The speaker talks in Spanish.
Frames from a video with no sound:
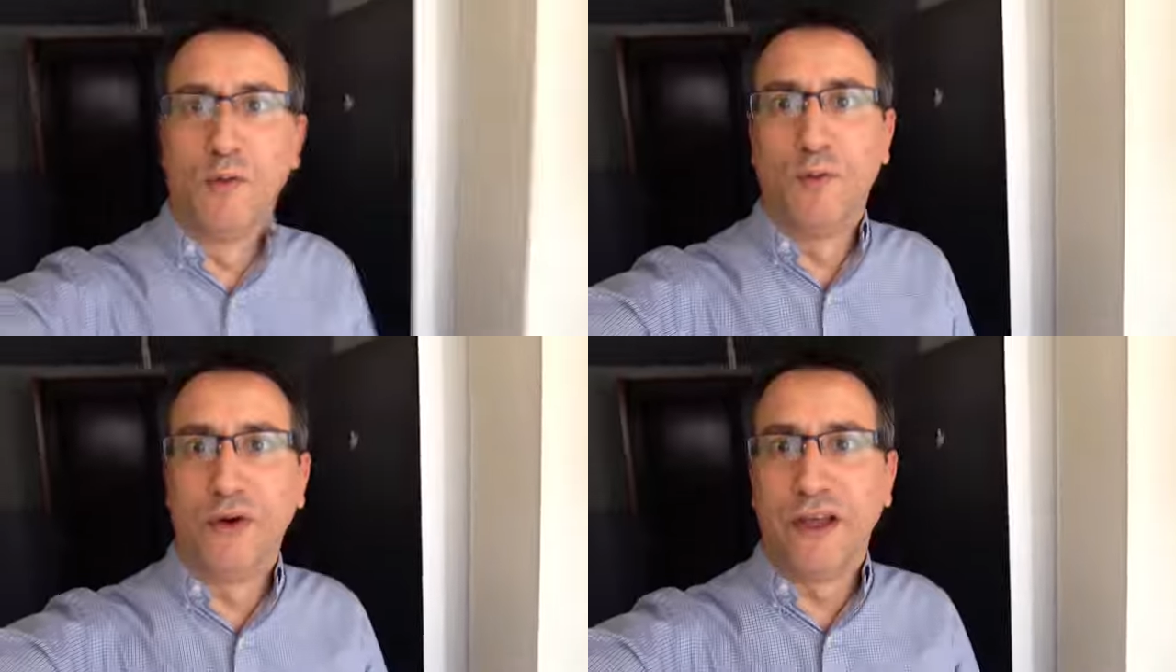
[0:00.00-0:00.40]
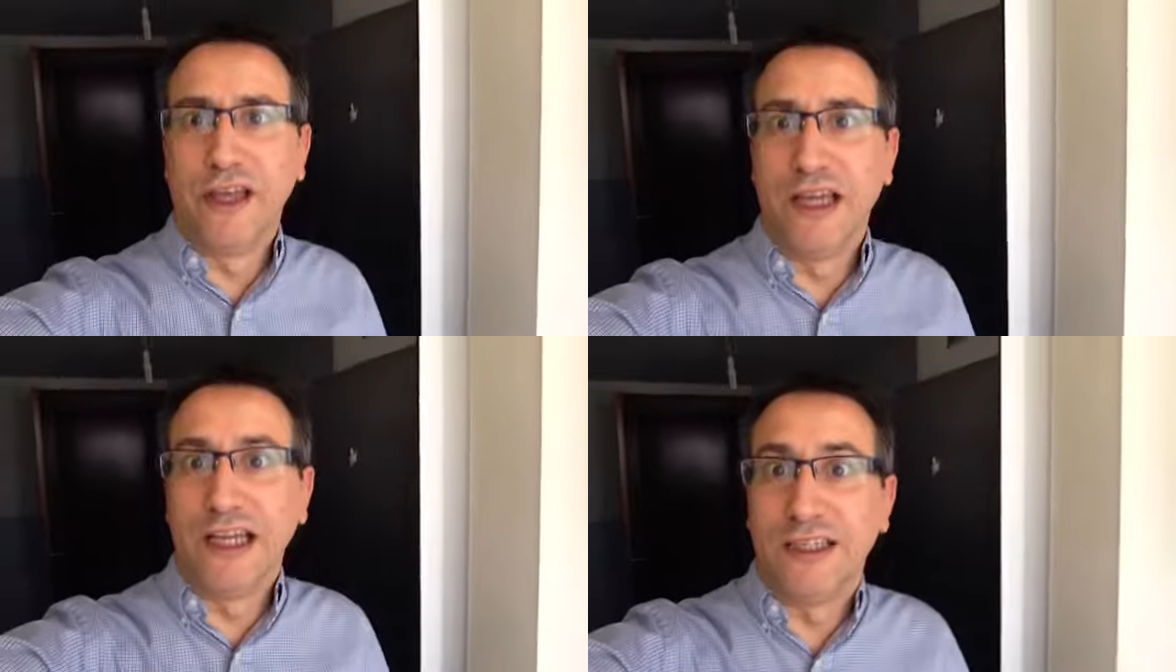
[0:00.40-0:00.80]

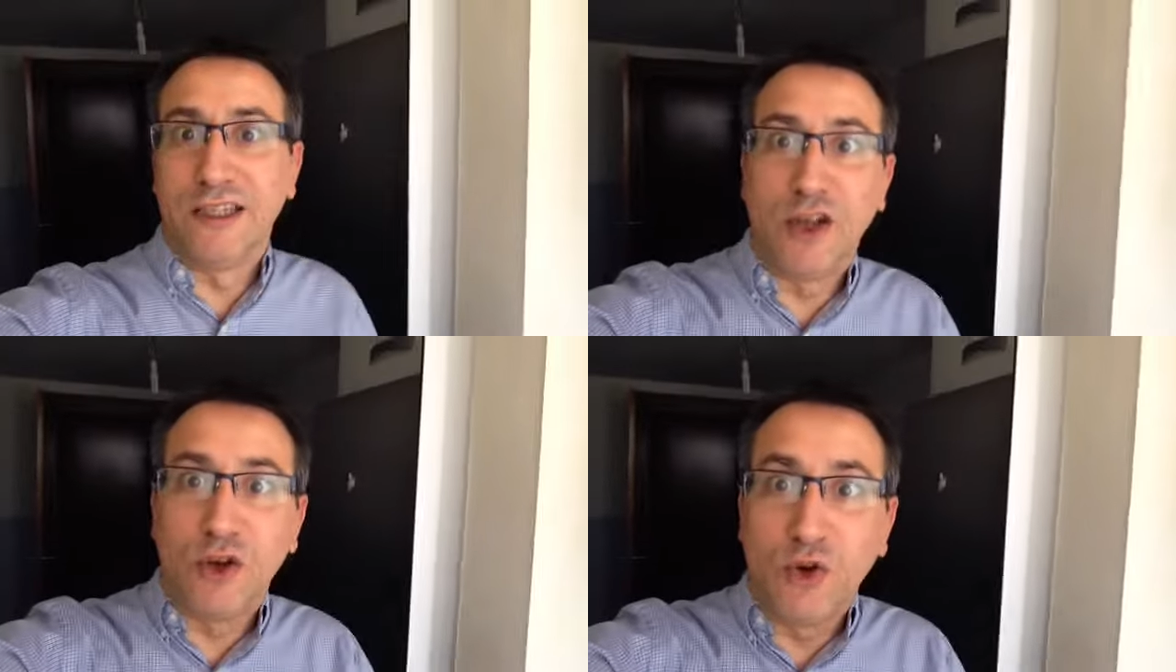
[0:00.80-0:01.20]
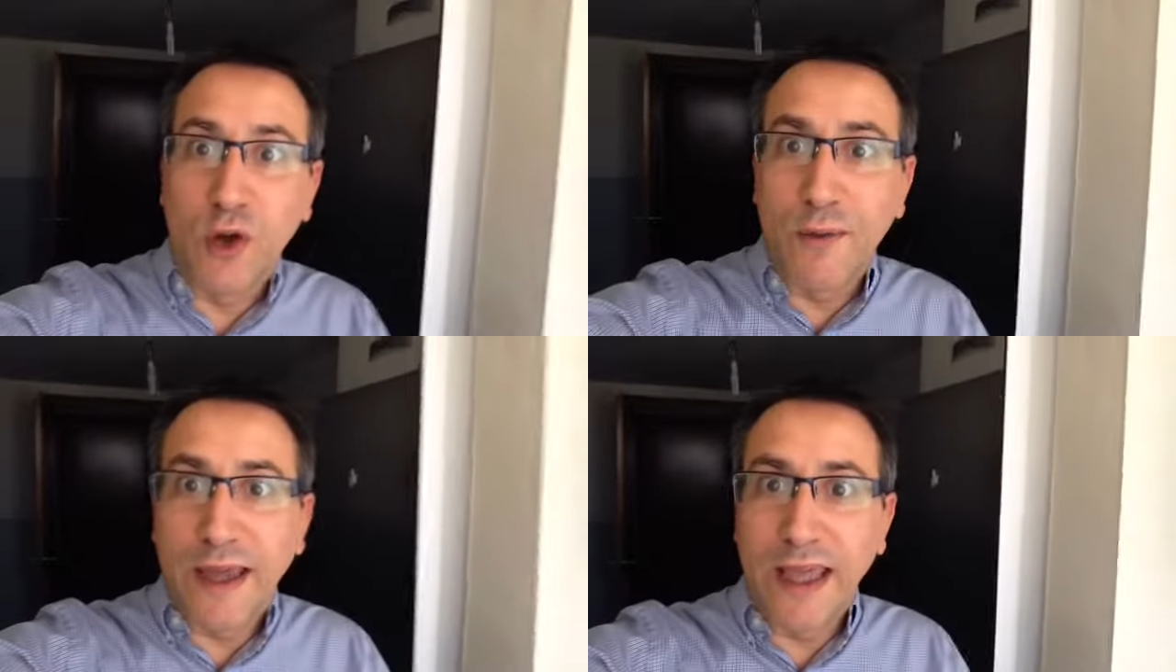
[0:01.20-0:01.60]
Pues
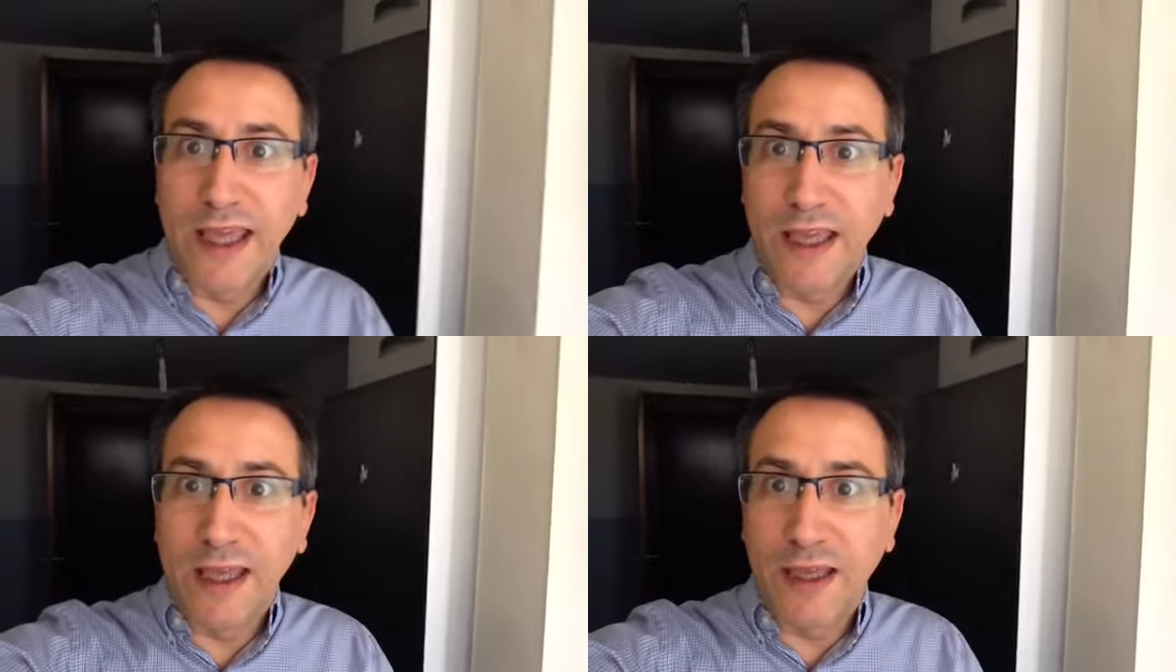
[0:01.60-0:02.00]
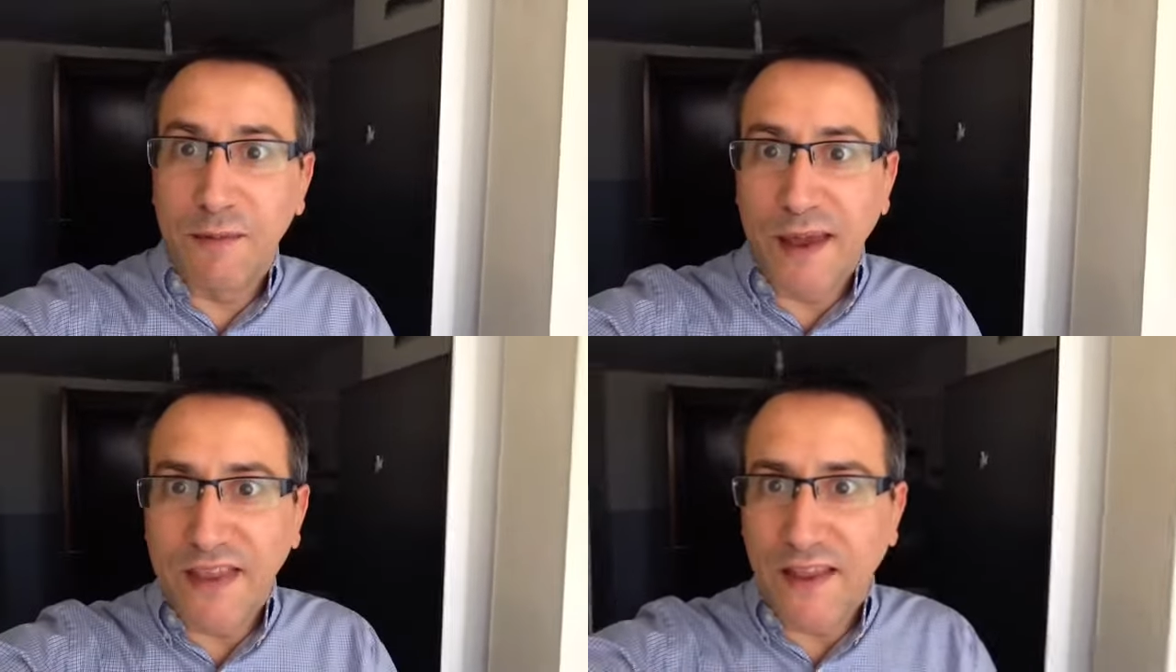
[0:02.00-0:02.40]
nueve y
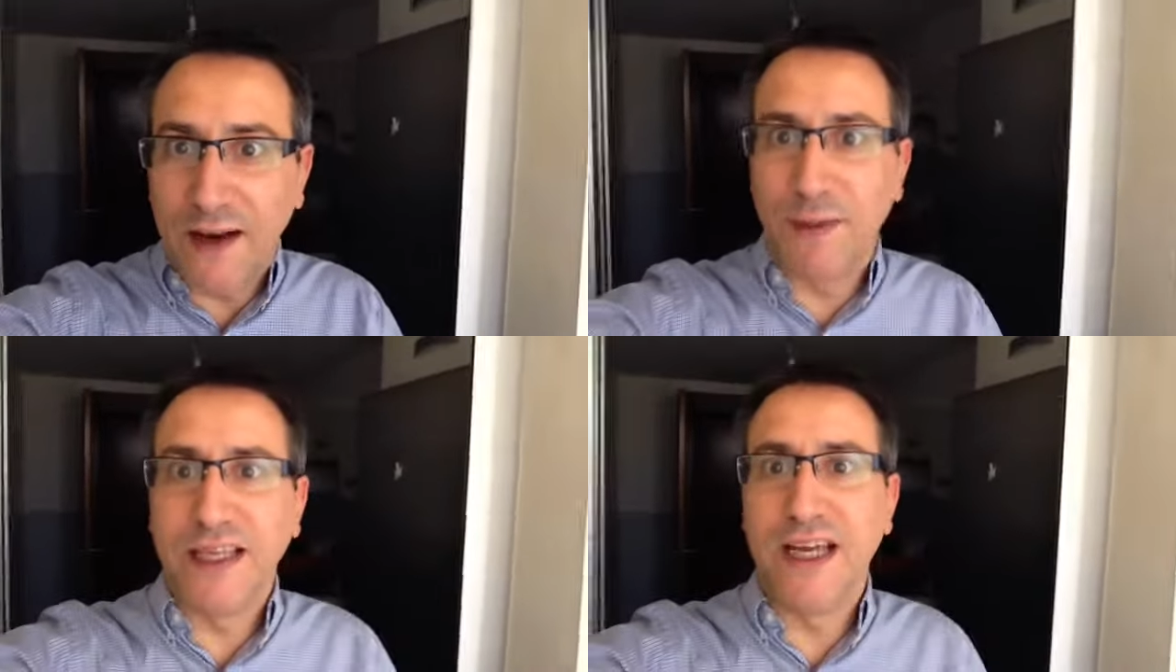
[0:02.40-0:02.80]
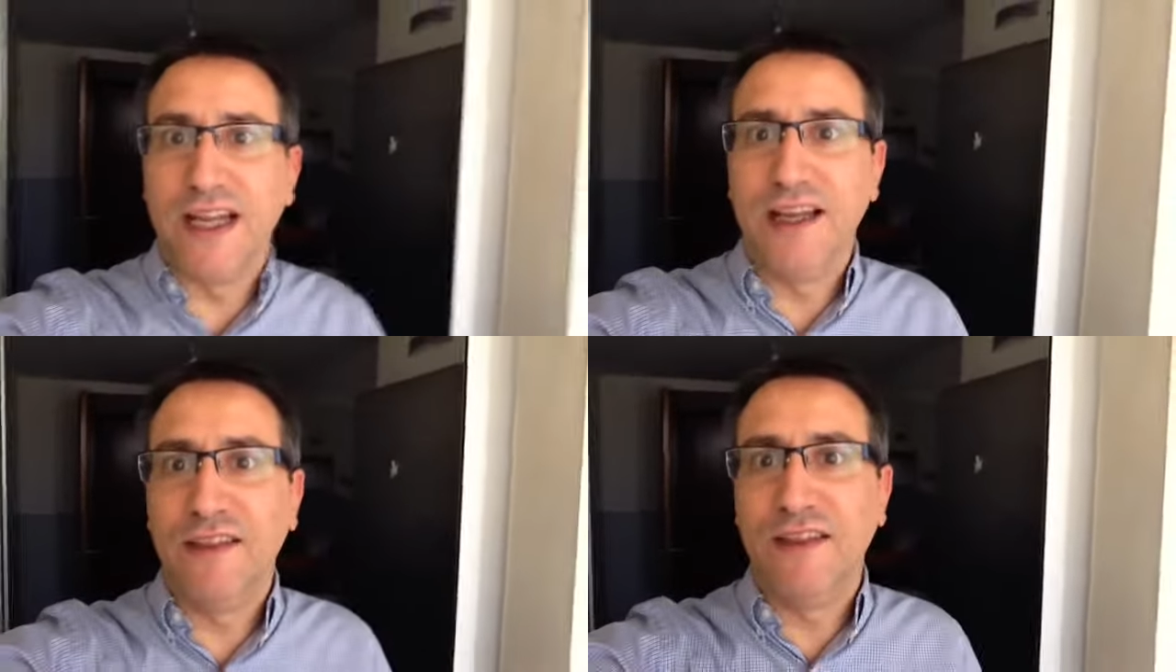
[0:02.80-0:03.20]
media de la
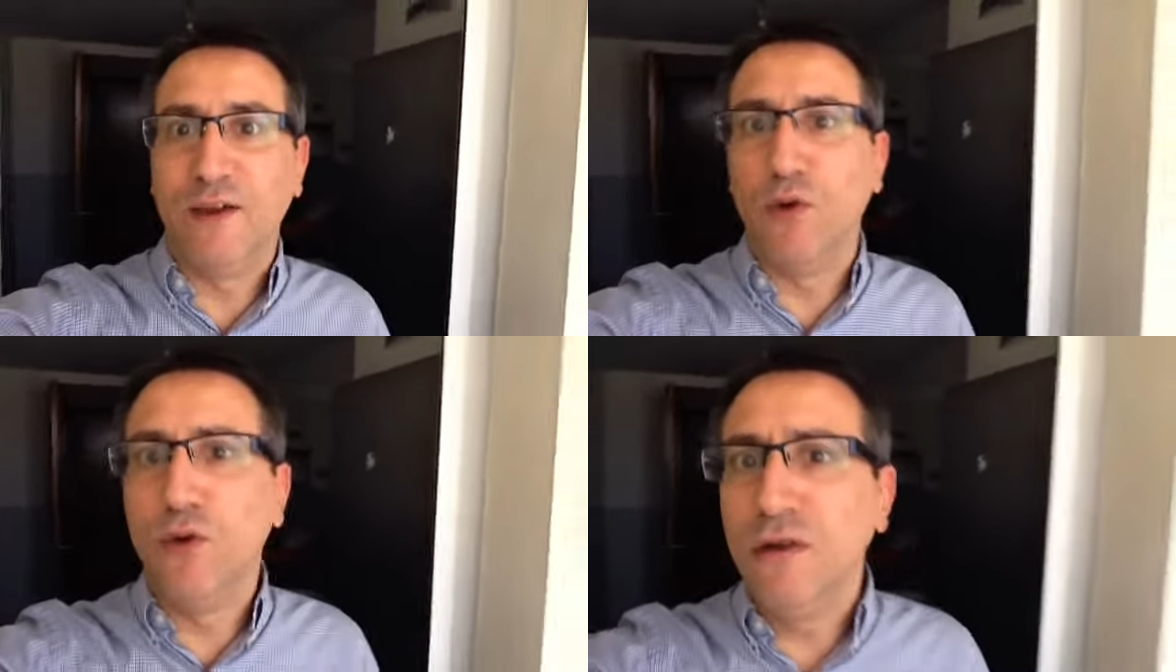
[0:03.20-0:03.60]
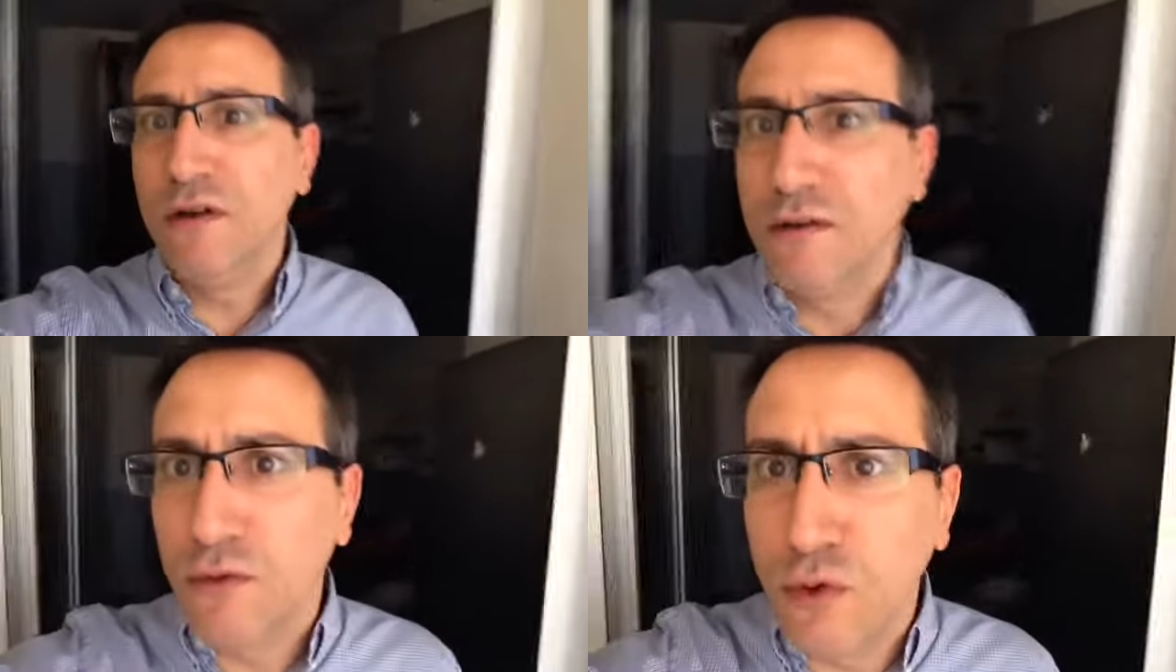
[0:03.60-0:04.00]
mañana, desde... Uy,
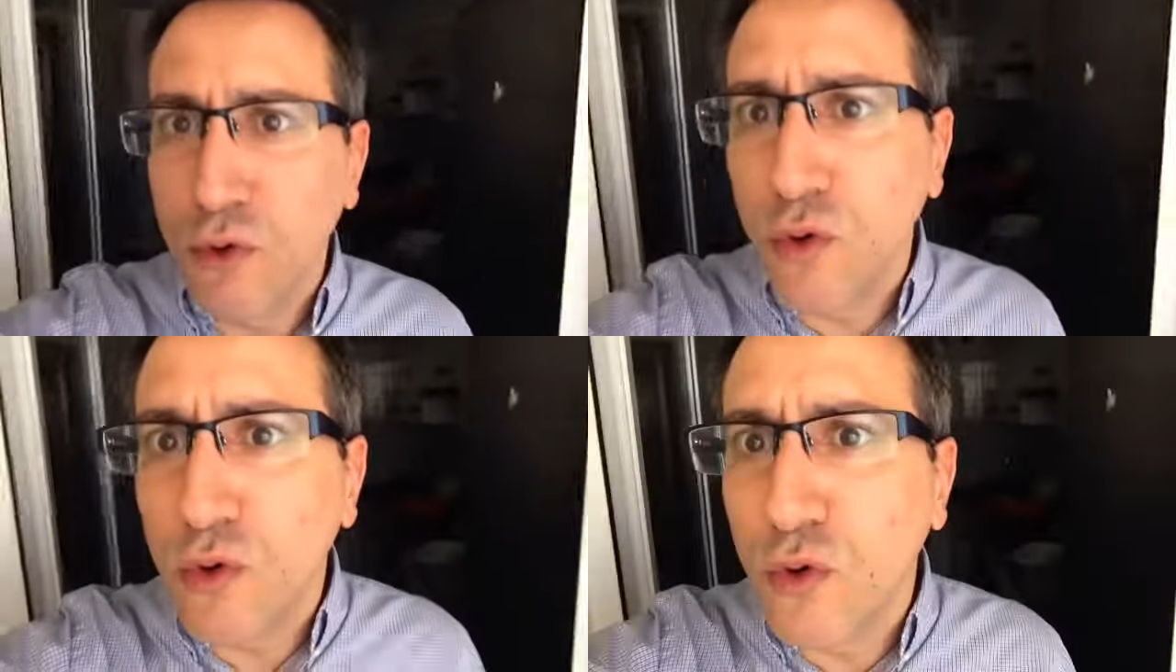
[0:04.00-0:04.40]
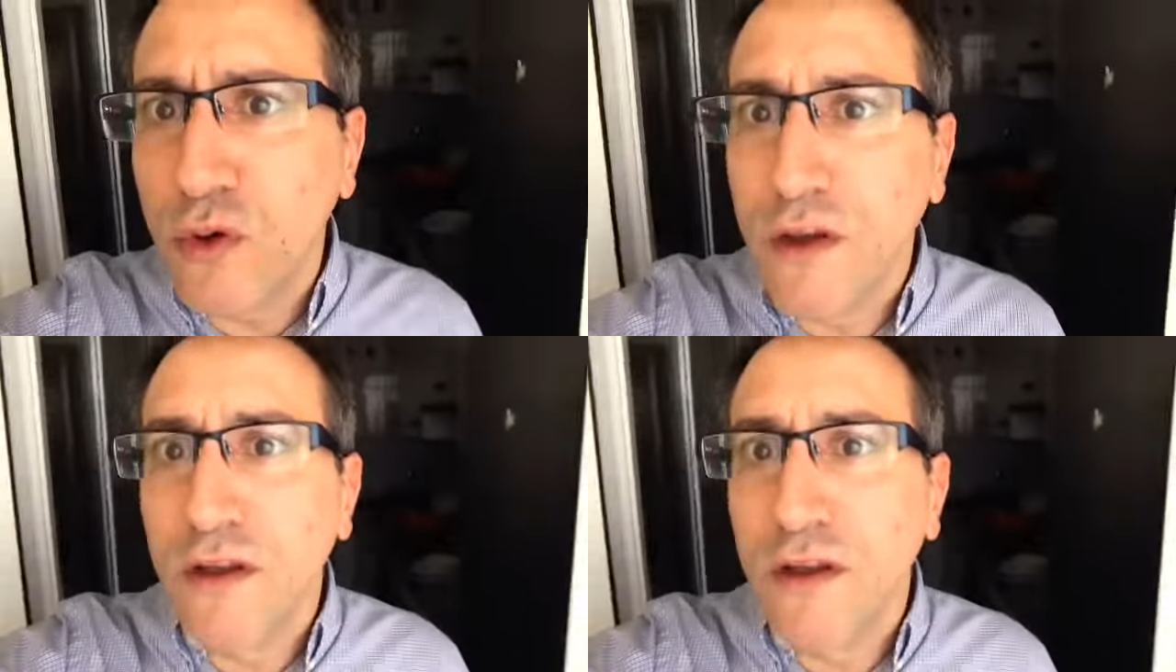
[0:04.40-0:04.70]
uy, uy, uy.